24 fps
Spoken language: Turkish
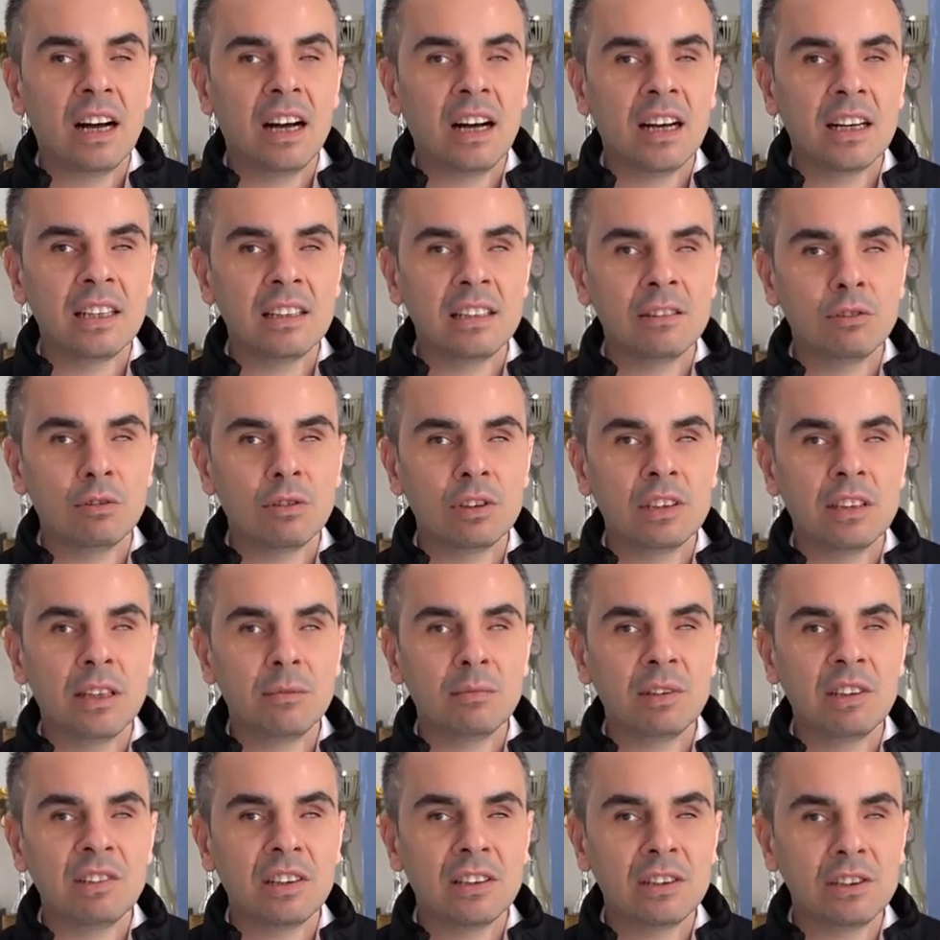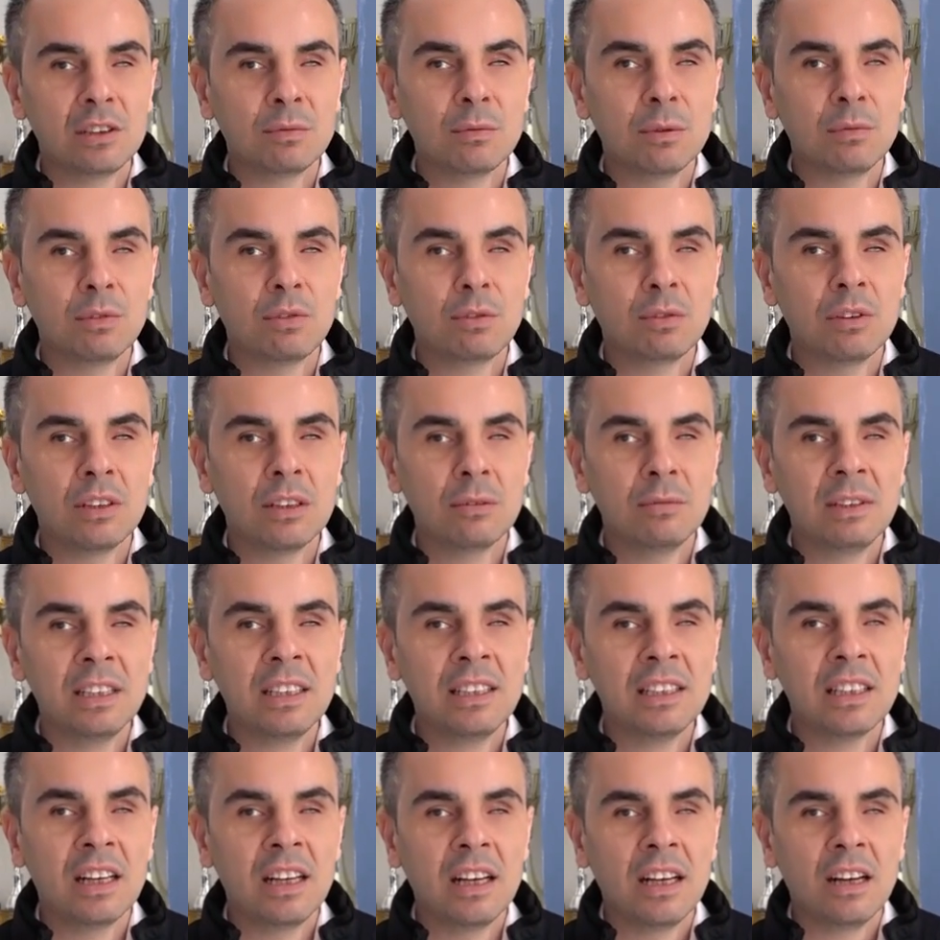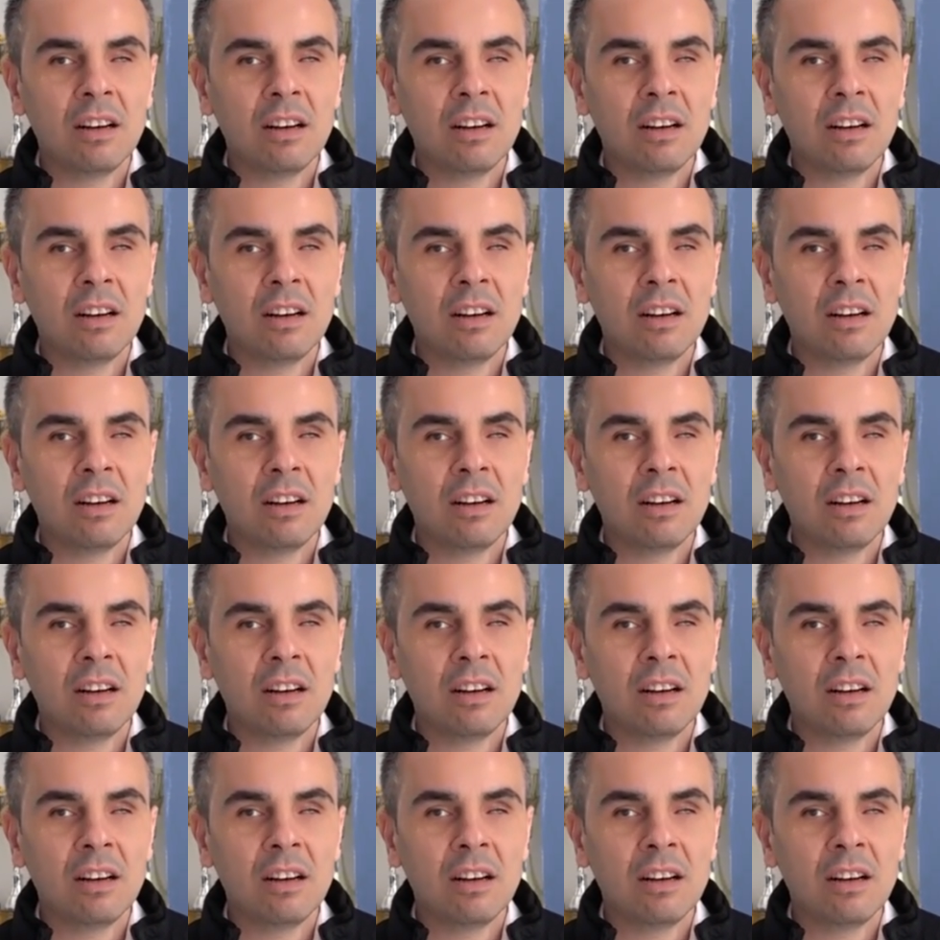Aynı ortamda çalışmamış olabilir.